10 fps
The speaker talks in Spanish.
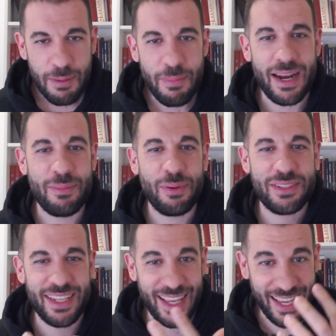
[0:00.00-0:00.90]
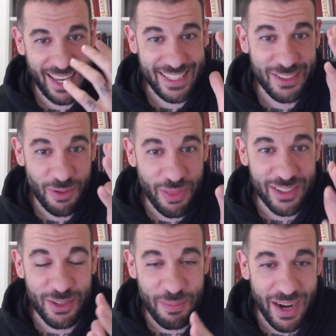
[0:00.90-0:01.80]
Vale, pues ese
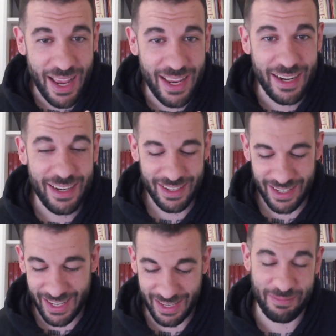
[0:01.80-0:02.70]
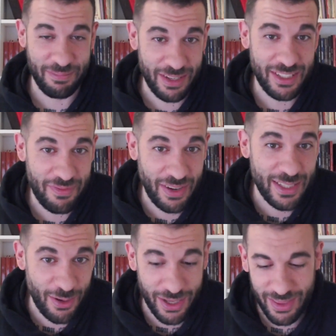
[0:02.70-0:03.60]
suceso para él
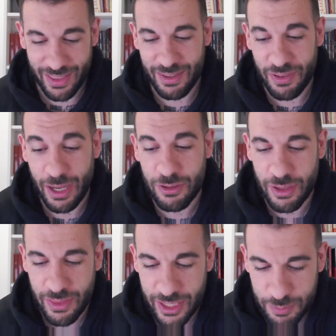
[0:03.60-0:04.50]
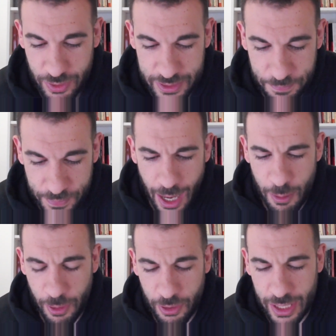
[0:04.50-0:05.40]
fíjate lo que dice, lo que después. A lo
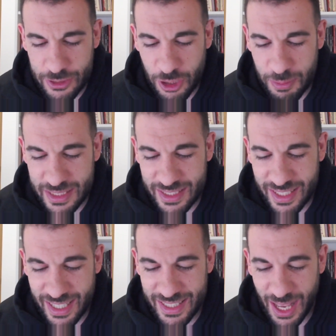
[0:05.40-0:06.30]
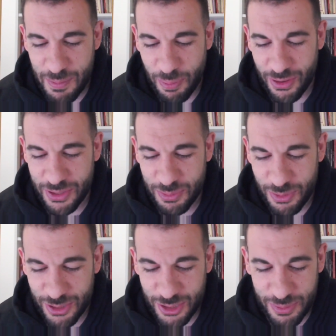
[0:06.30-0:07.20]
mejor las normas de etiqueta del
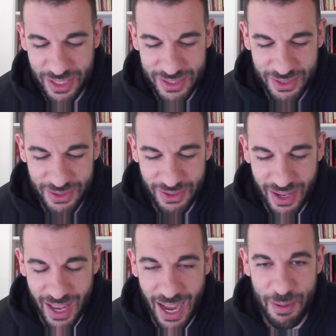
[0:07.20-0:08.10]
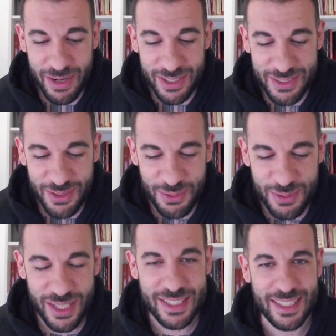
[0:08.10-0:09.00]
Politburó soviético habrían sido
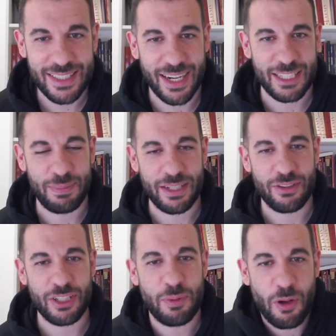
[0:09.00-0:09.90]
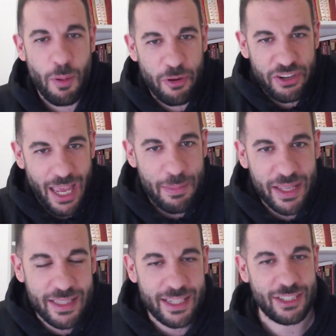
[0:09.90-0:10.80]
útiles a este respecto. Y es como, ¿por qué
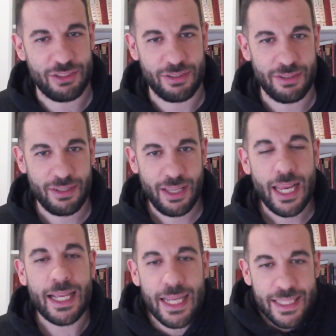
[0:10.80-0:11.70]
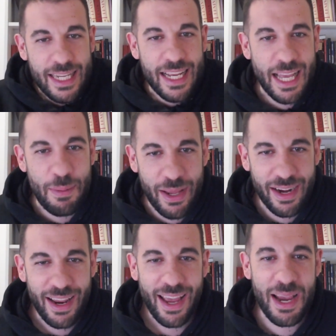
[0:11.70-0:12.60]
mete esto? ¿Qué tiene que
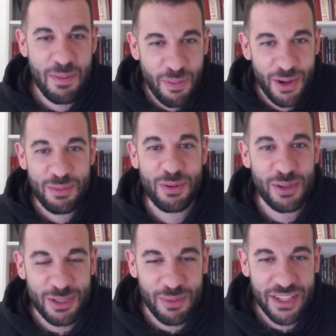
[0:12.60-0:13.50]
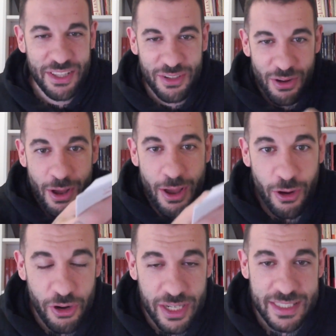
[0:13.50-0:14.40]
ver el Politburó soviético
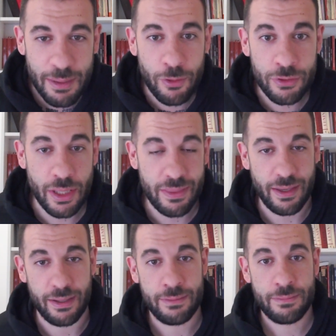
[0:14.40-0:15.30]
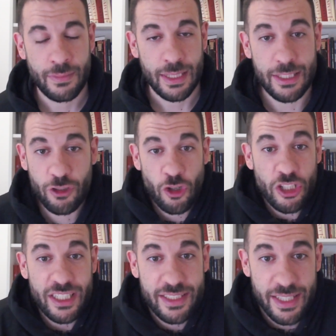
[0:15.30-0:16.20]
con esta inmundicia? Si esto no
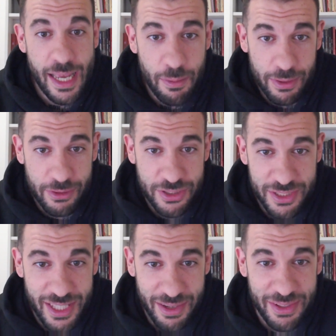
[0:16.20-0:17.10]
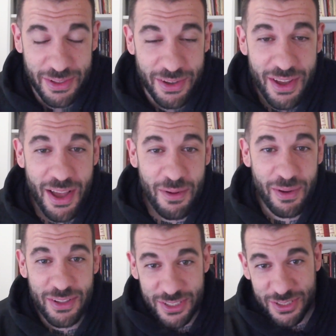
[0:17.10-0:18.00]
existía cuando existió, cuando,
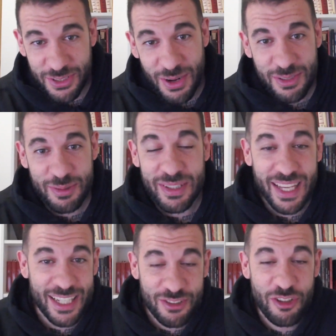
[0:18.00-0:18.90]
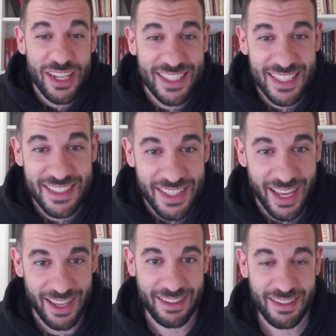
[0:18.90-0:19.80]
cuando existió la Unión Soviética, esto ni
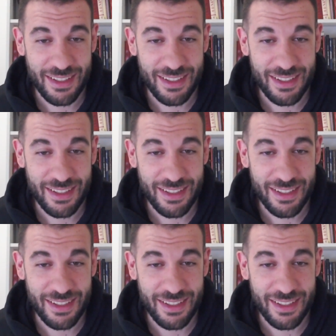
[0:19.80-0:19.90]
existía.